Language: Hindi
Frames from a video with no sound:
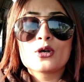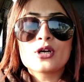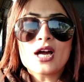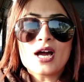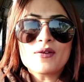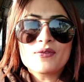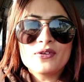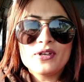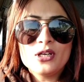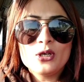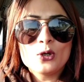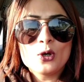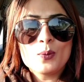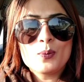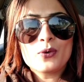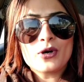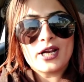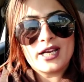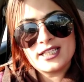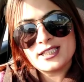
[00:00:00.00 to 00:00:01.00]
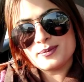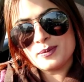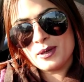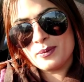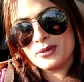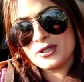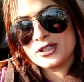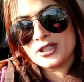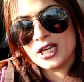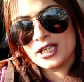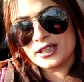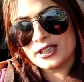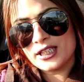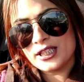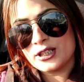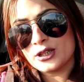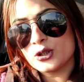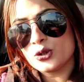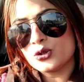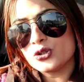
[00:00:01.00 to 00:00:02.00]
काफ़ी लो प्राइस में भी जाते
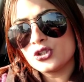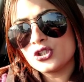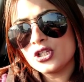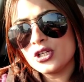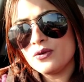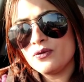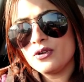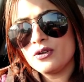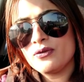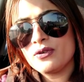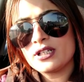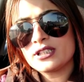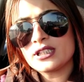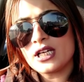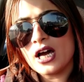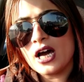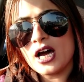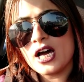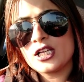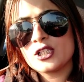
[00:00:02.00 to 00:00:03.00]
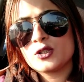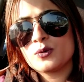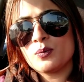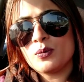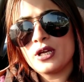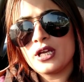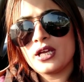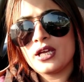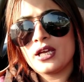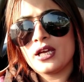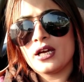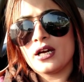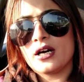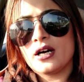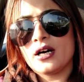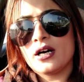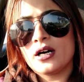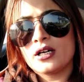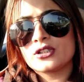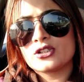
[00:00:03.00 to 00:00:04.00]
हैं तो जी वीवर्स आज मैं
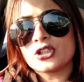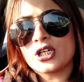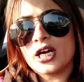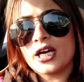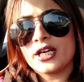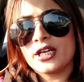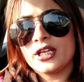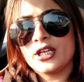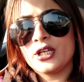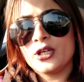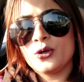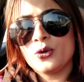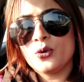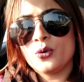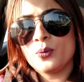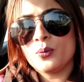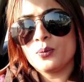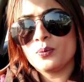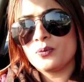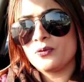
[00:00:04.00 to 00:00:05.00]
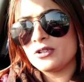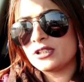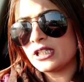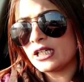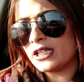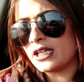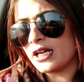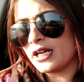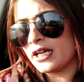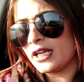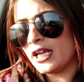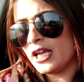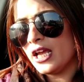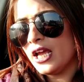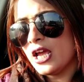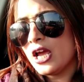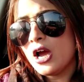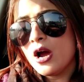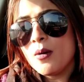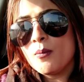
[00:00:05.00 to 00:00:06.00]
जा रही हूँ विज़िट करने
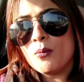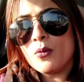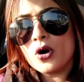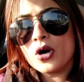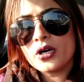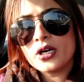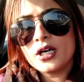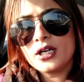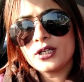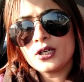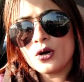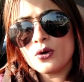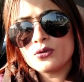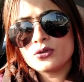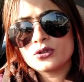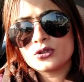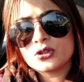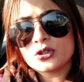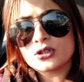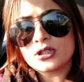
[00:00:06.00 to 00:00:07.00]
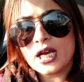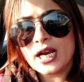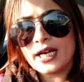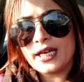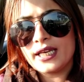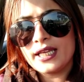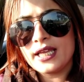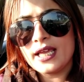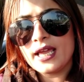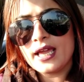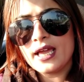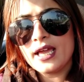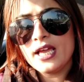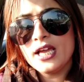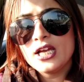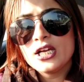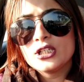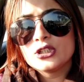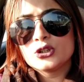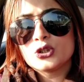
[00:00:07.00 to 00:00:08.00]
मॉडल टाउन सोसाइटी है
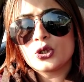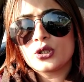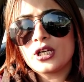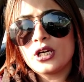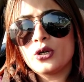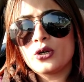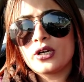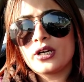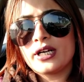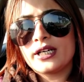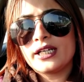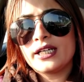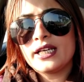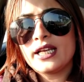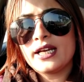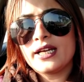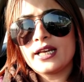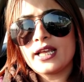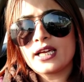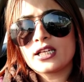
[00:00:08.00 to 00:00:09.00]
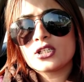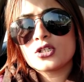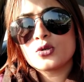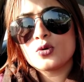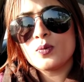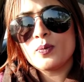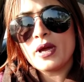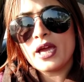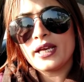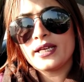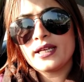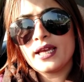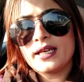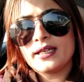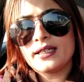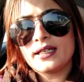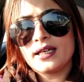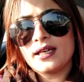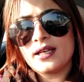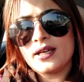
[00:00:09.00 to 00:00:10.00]
जो कि लोकेटेड है नेक्स्ट टू बहरिया
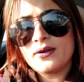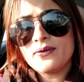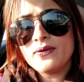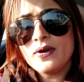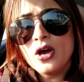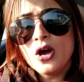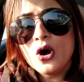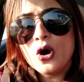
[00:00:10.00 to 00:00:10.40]
इनक्लेव